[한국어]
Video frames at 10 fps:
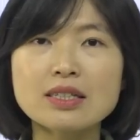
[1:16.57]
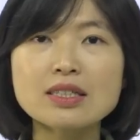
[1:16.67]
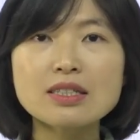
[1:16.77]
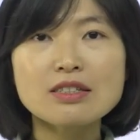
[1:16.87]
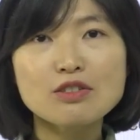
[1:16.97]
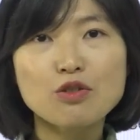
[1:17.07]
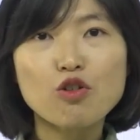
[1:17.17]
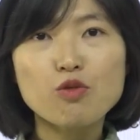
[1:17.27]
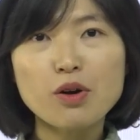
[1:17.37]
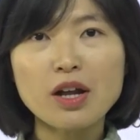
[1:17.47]
뜻으로
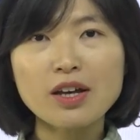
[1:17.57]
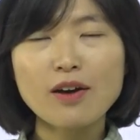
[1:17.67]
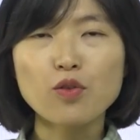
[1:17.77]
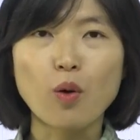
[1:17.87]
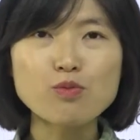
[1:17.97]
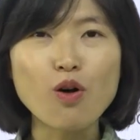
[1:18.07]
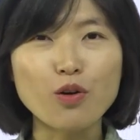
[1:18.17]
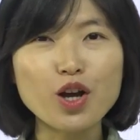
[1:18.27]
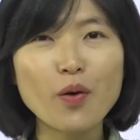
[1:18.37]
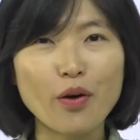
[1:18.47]
구별하기가 너무
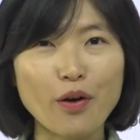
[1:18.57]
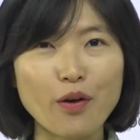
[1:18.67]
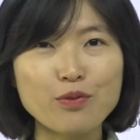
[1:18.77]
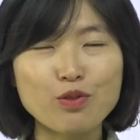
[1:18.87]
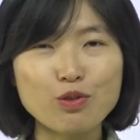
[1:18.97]
어려워요.